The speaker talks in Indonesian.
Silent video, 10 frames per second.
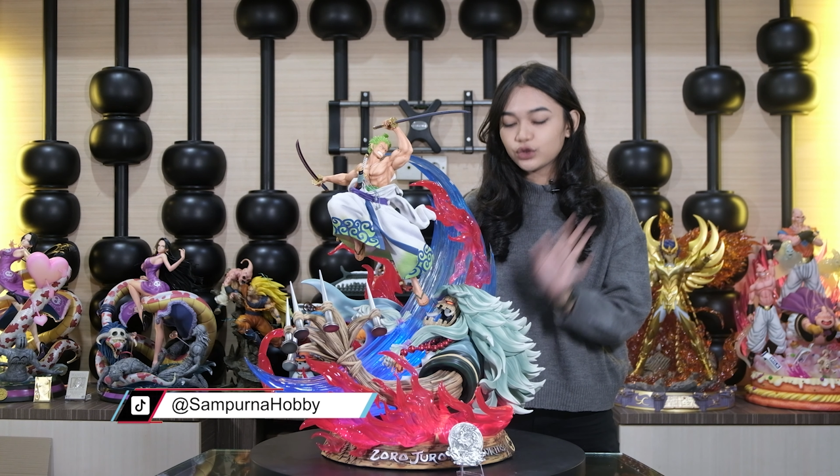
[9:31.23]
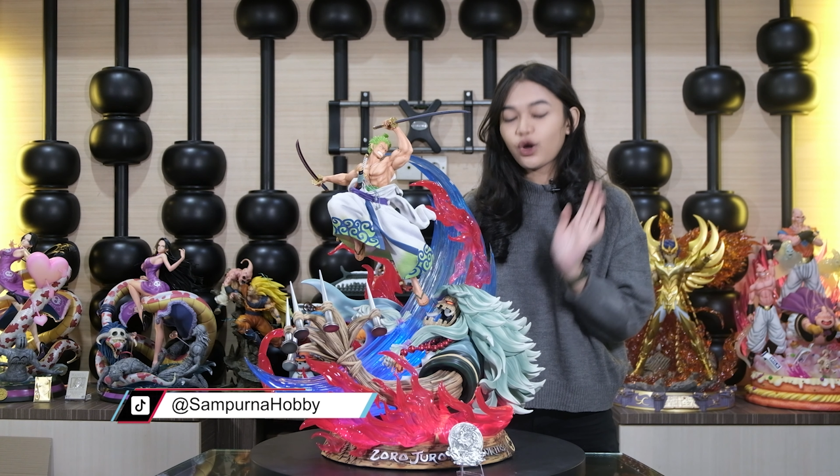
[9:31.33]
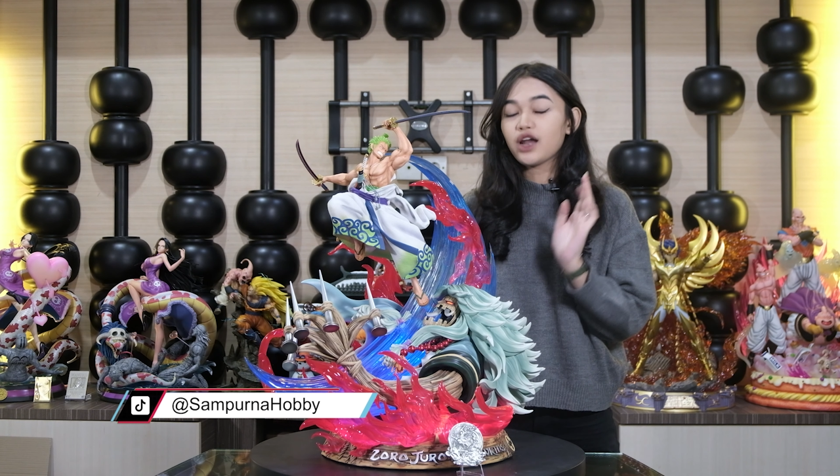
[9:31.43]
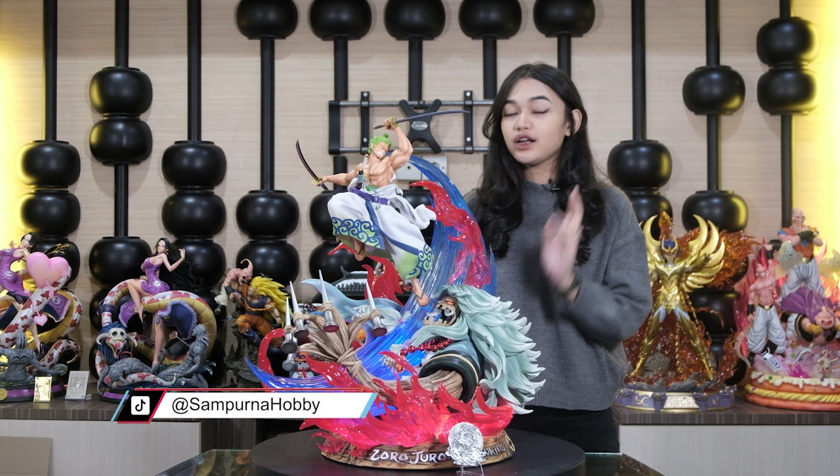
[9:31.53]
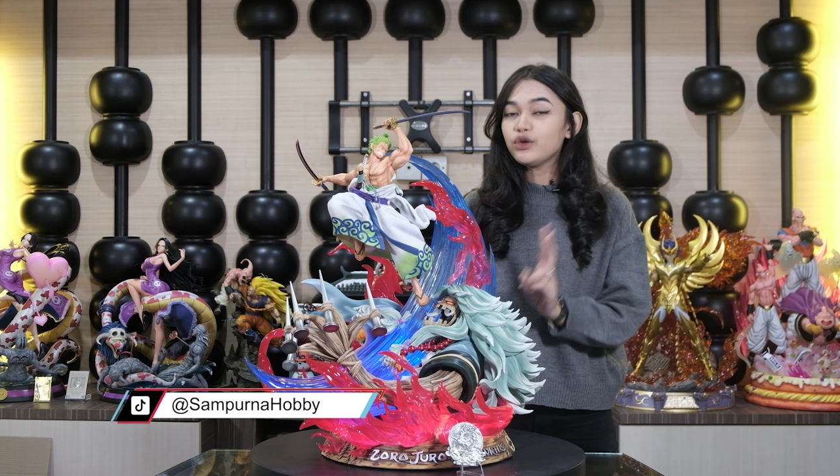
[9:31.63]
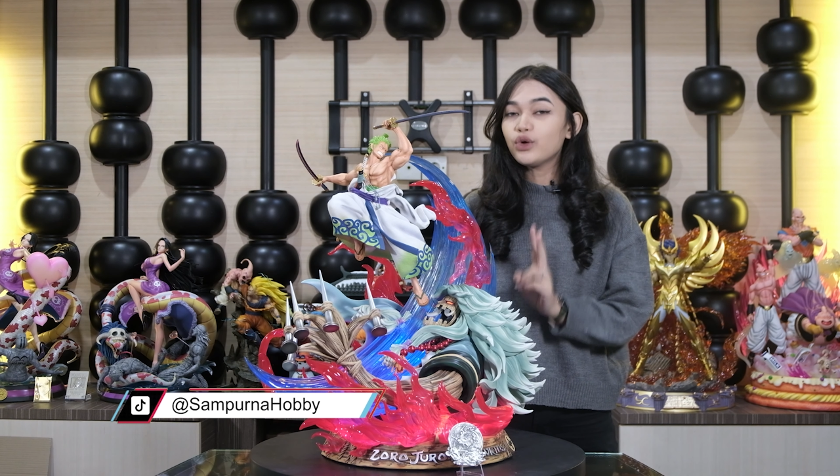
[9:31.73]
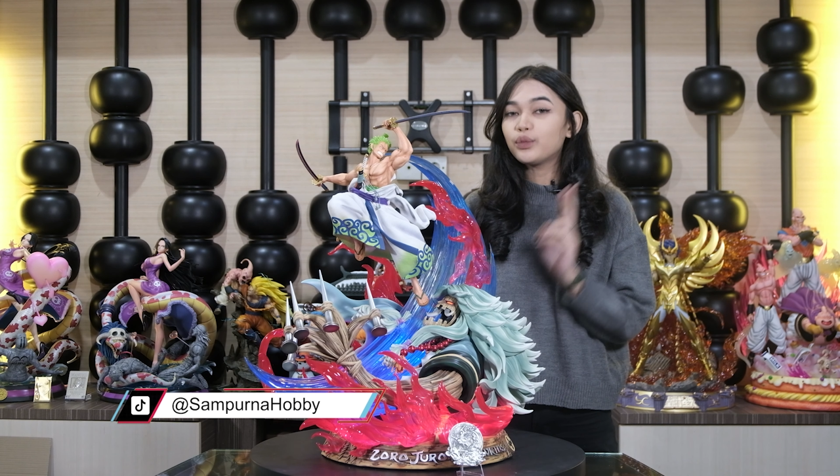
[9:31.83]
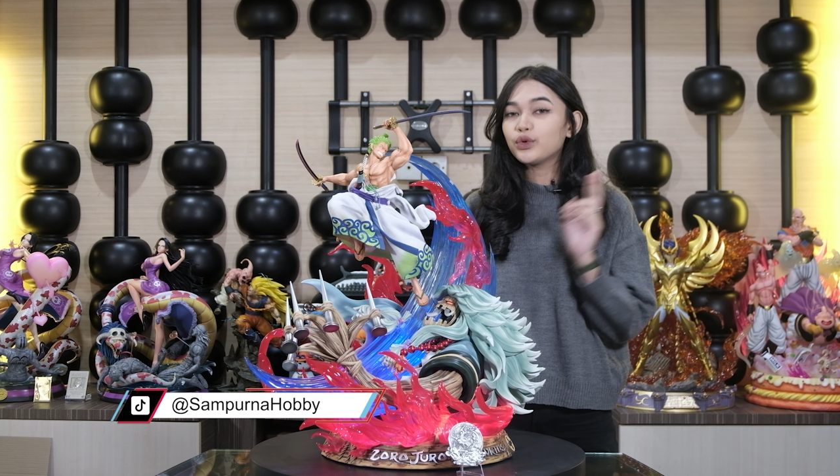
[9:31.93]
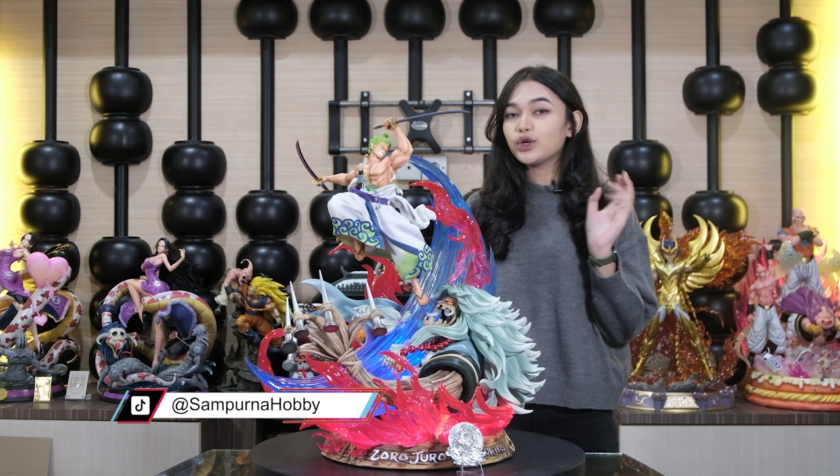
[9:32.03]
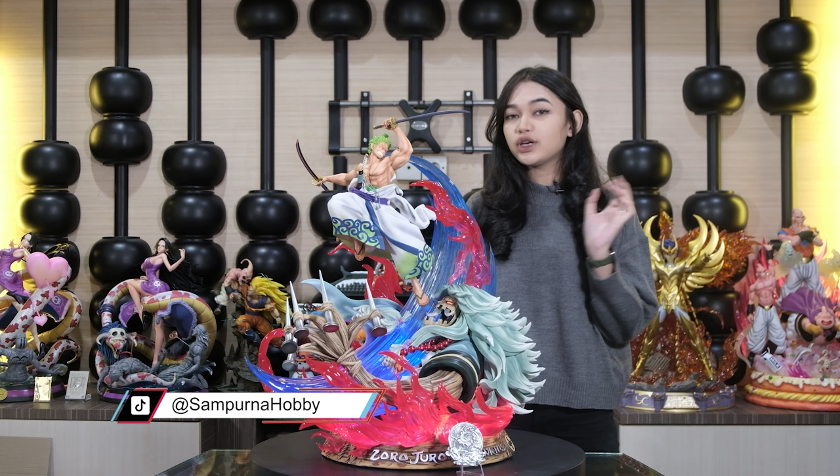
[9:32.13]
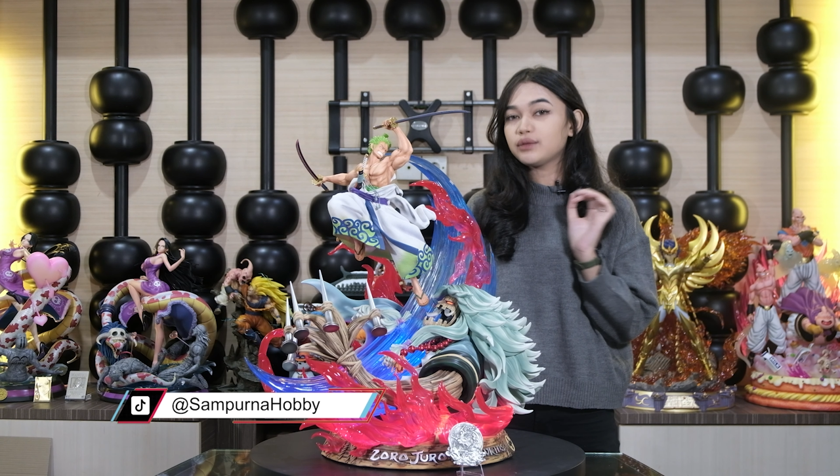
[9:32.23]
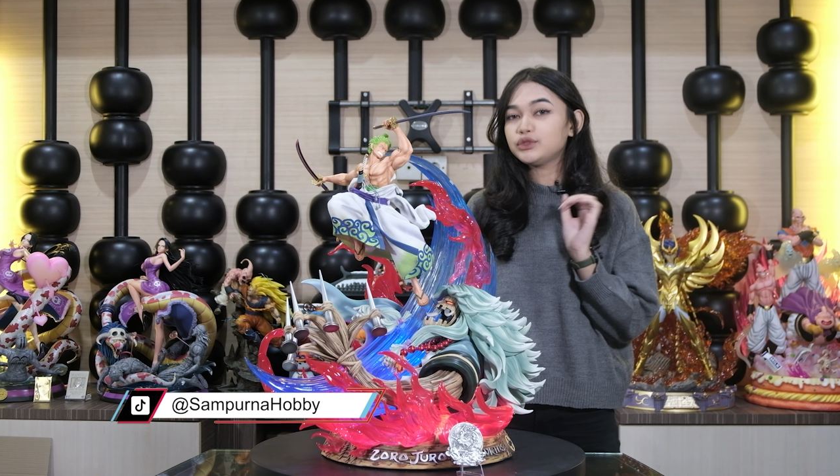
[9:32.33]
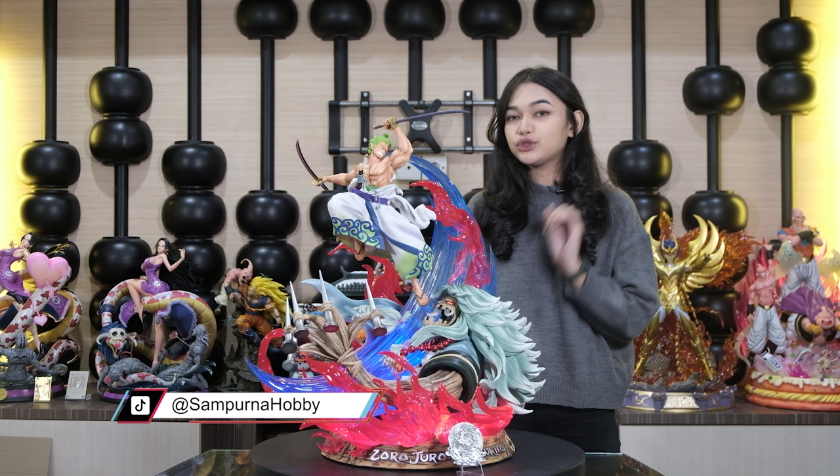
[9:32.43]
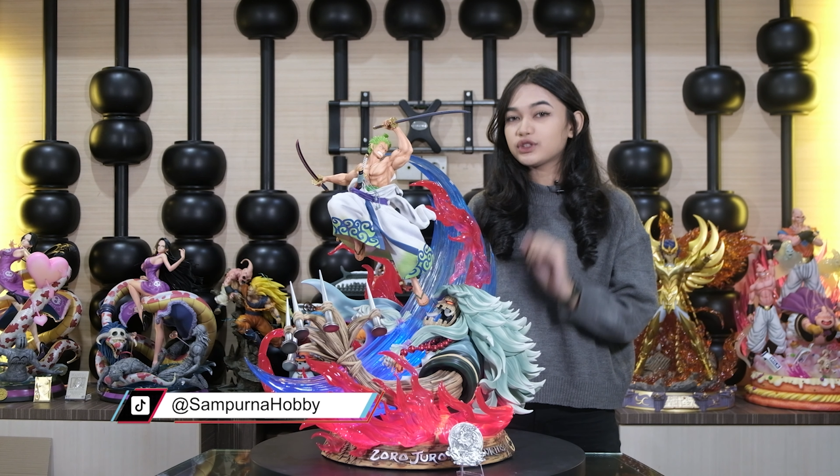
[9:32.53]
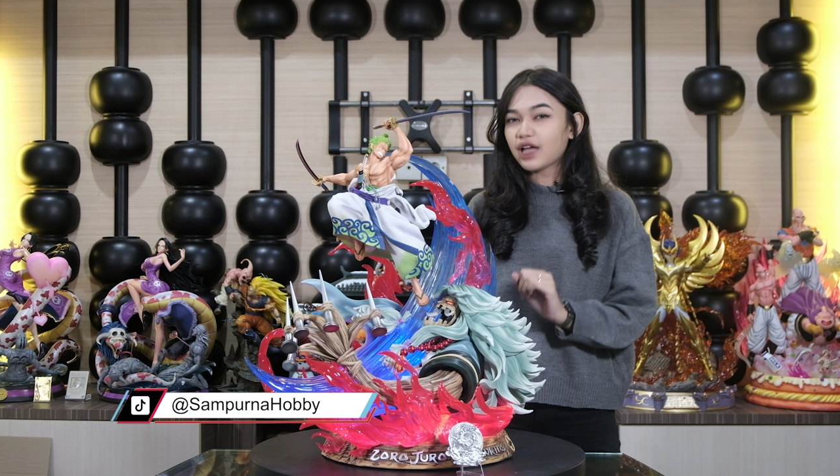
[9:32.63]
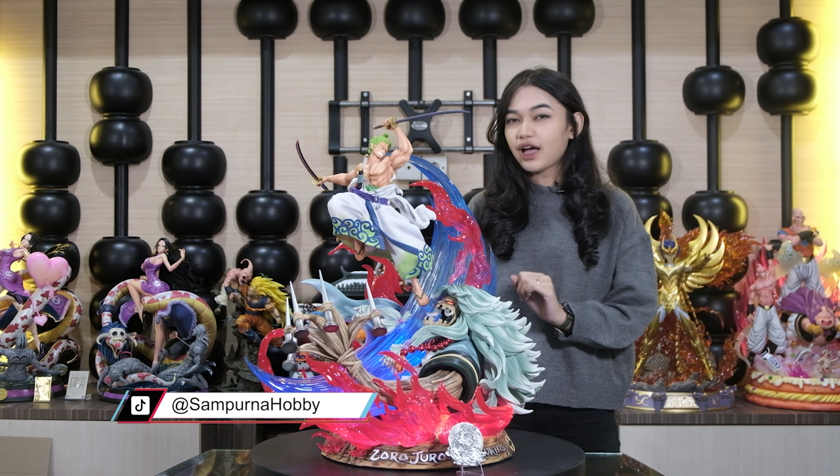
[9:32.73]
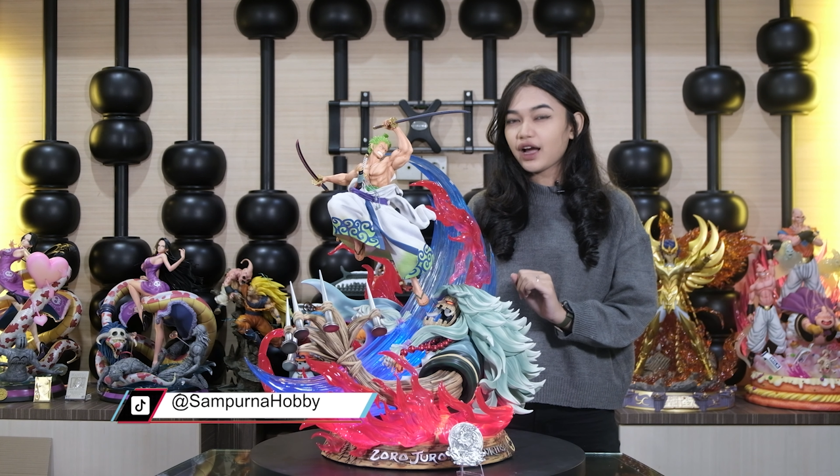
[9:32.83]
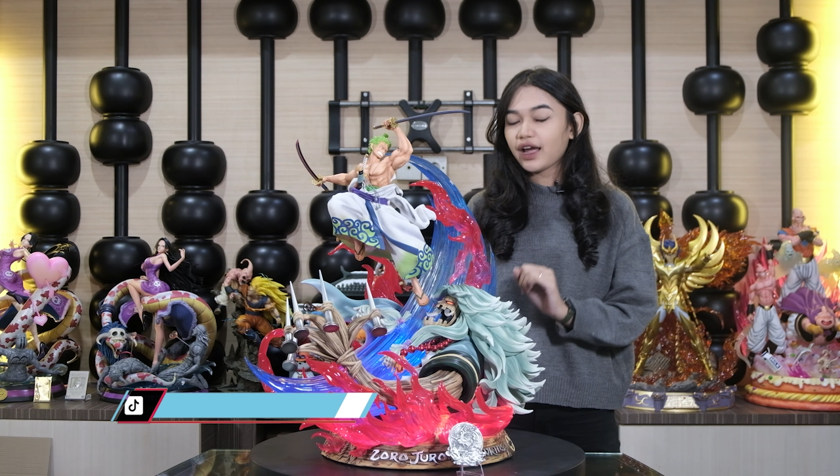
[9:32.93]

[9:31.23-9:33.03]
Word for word: Untuk harga 26 juta,